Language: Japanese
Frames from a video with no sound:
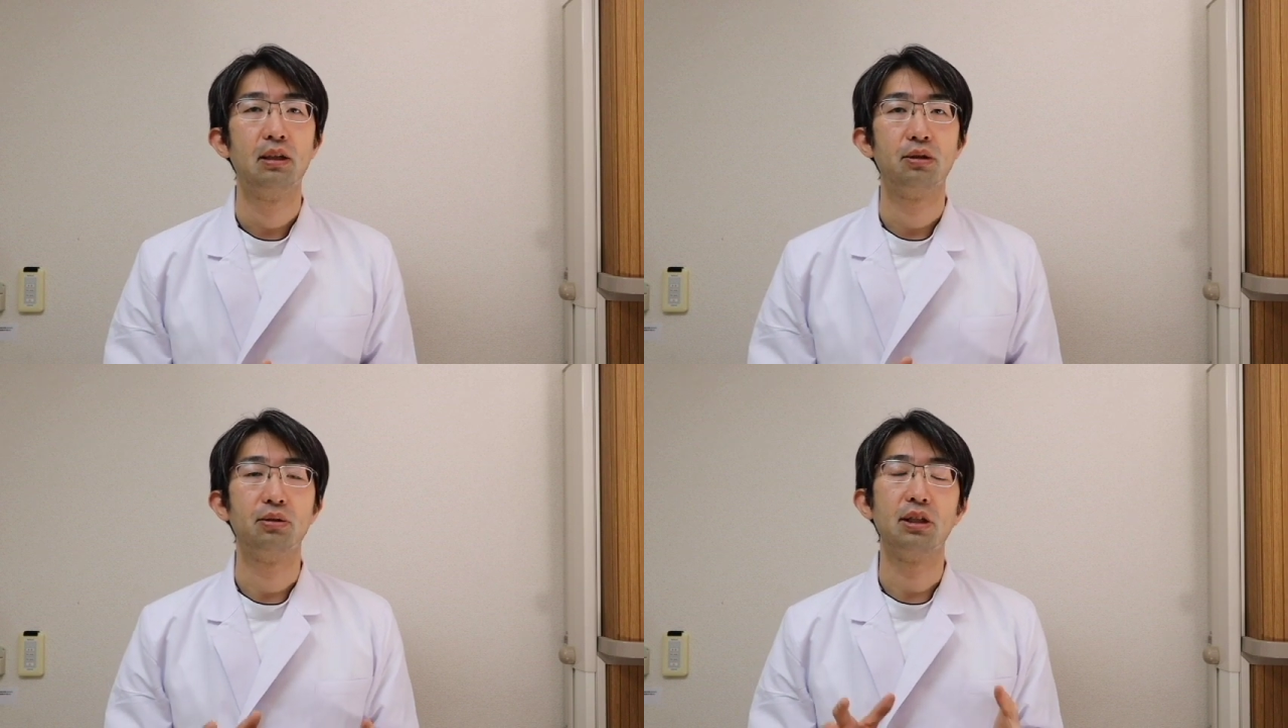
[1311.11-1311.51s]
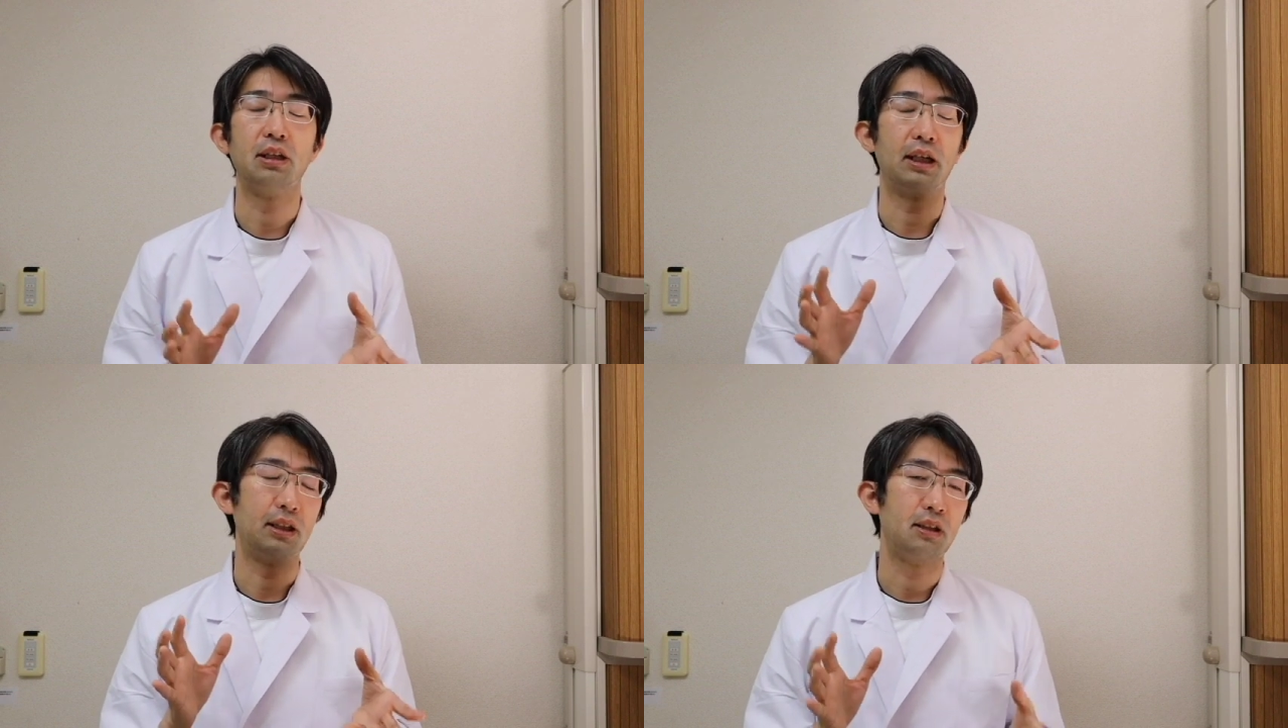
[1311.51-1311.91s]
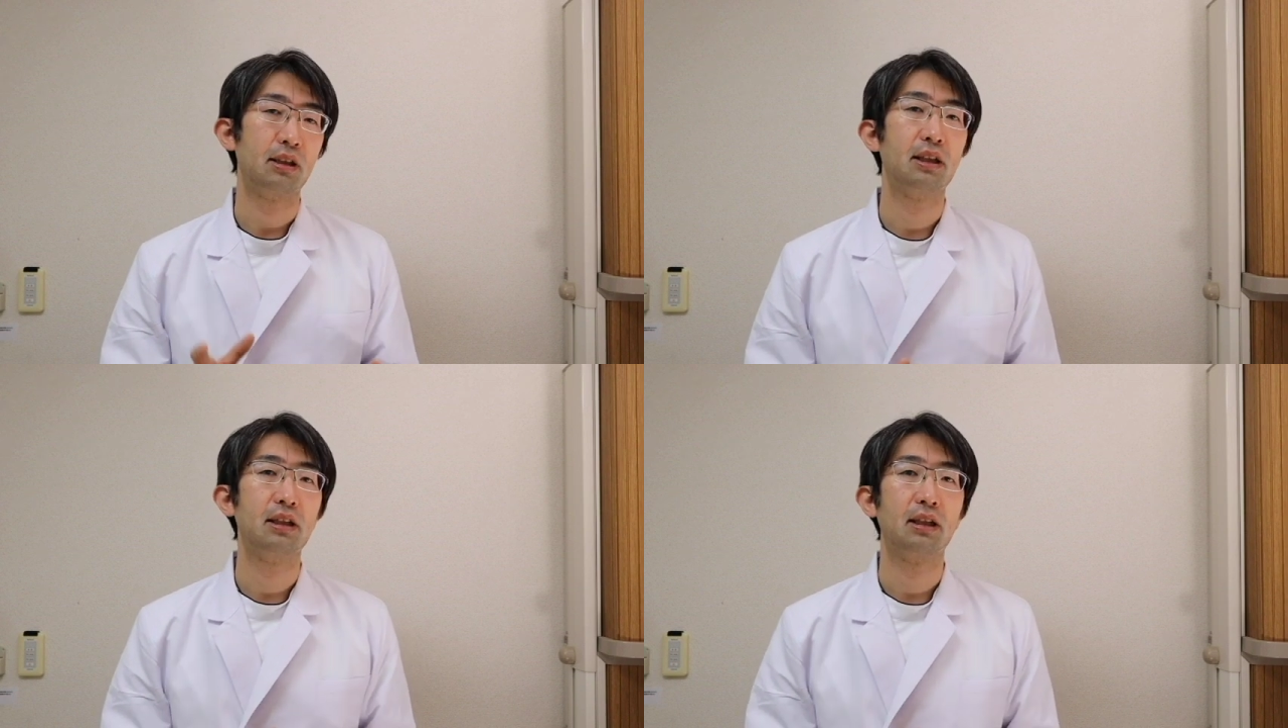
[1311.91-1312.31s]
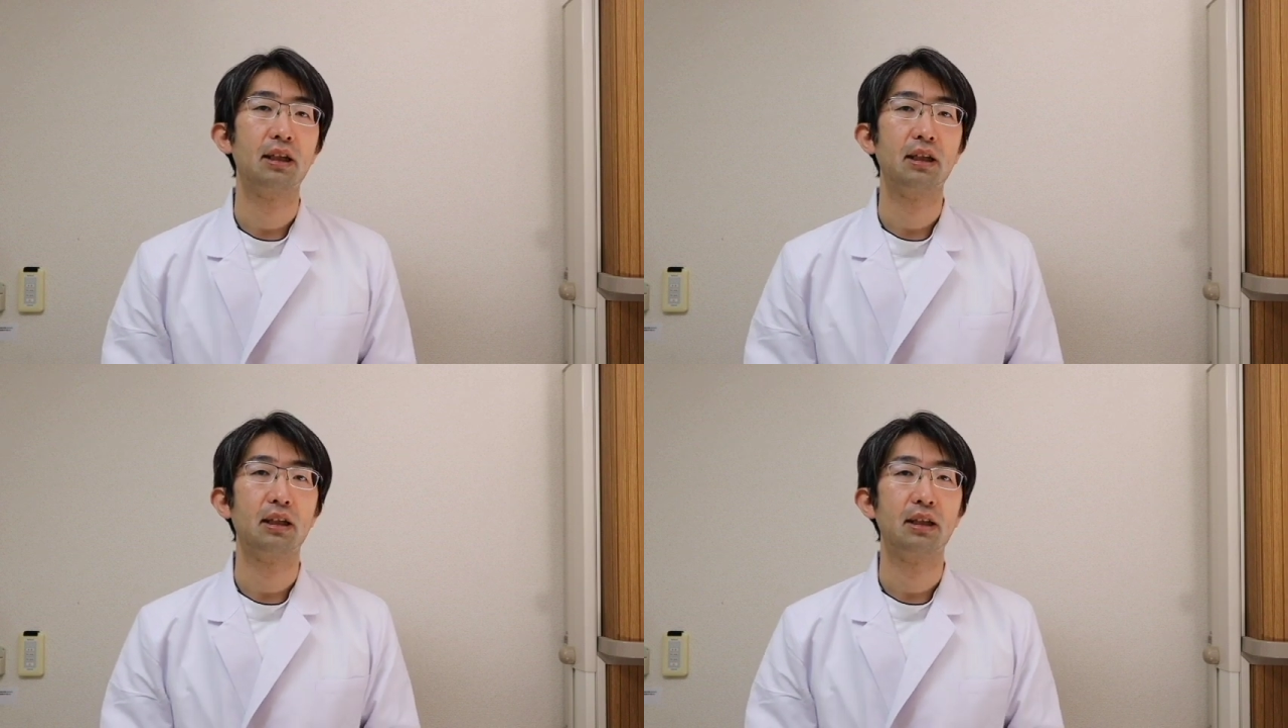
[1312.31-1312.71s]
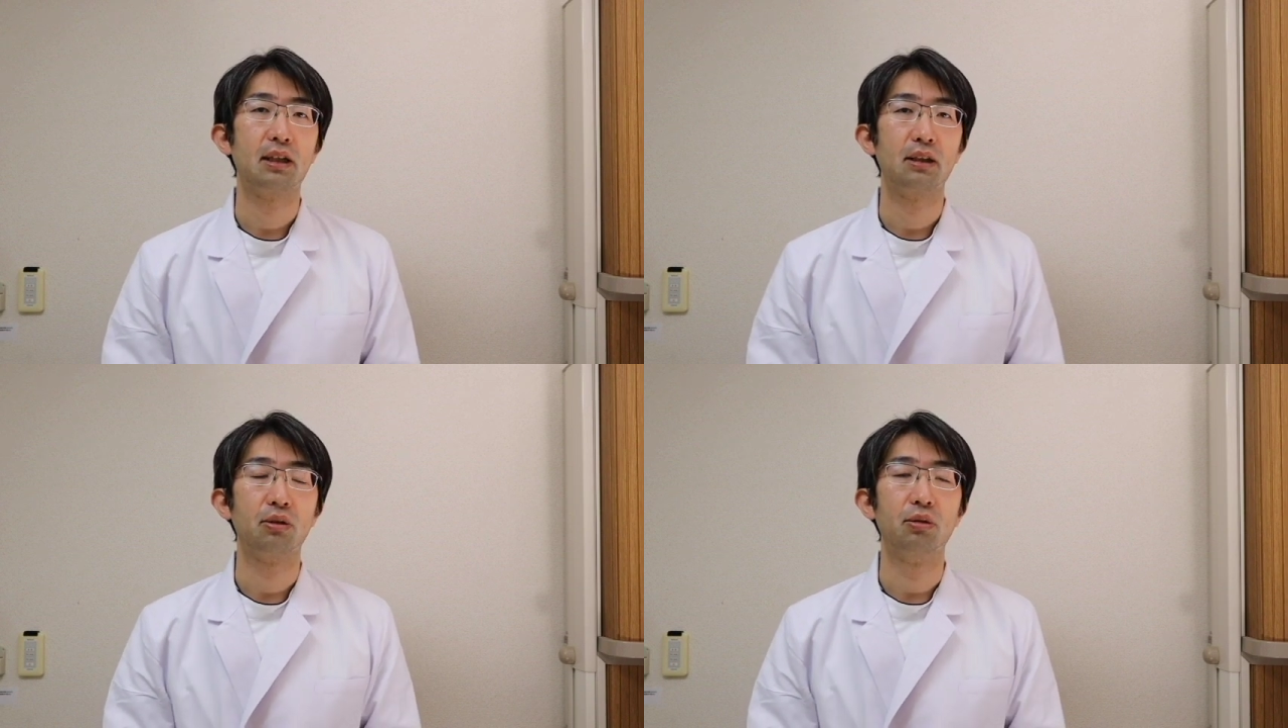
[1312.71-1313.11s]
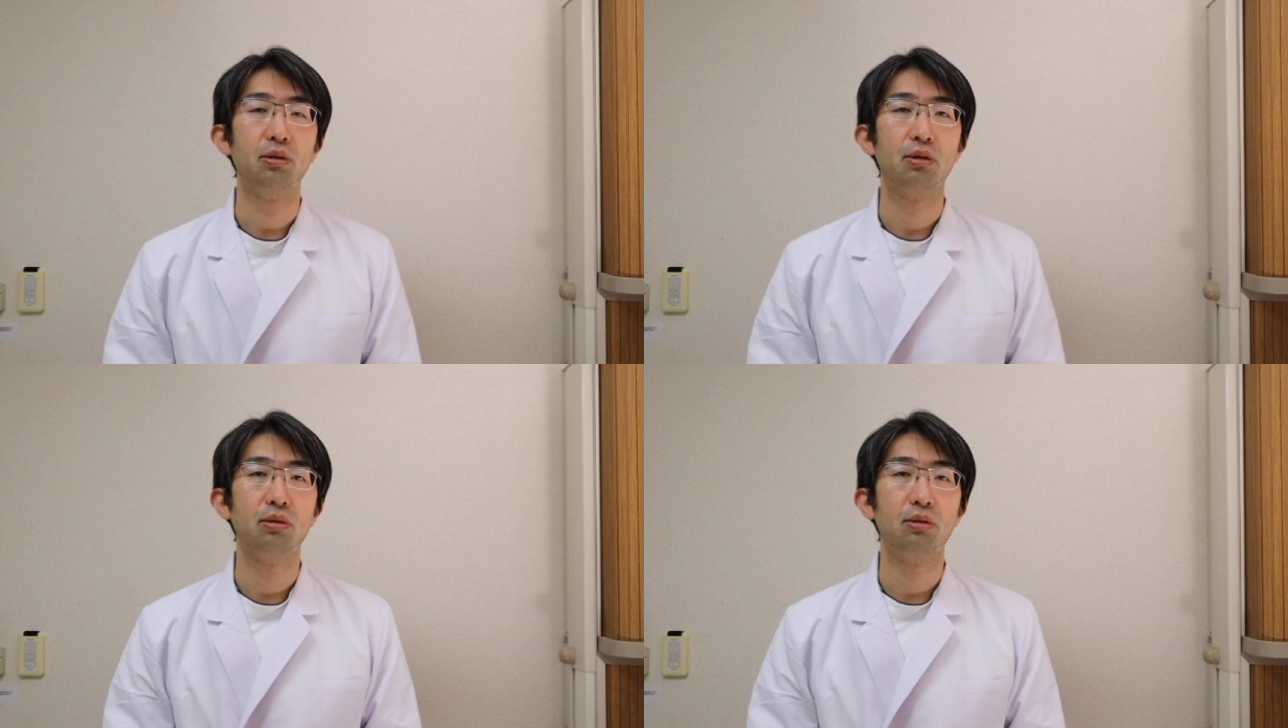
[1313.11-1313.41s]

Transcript: 正直大切なんじゃないかなとい